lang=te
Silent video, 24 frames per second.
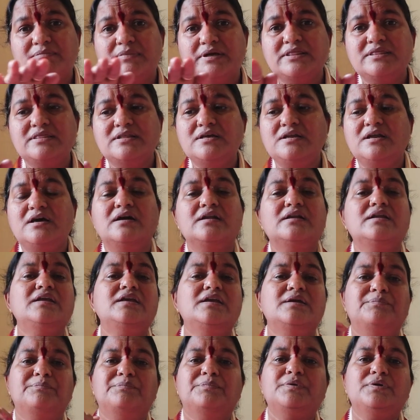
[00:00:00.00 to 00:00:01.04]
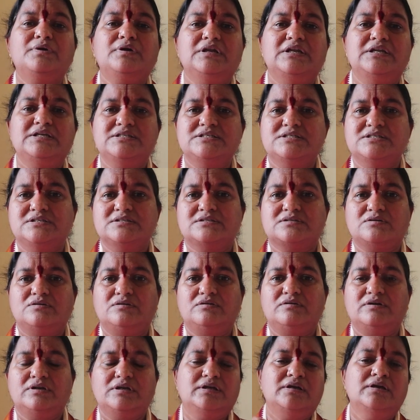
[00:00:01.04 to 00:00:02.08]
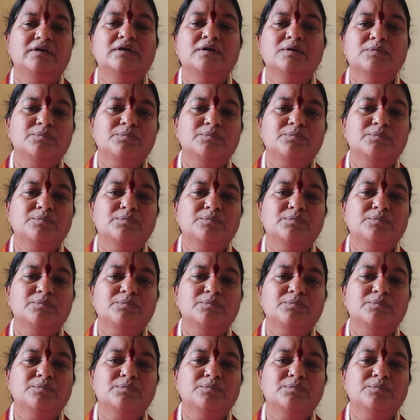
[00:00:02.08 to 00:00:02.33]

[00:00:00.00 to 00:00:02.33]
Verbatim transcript: మందిరాన్ని ఎప్పుడు క్లీన్ చేసుకోవాలి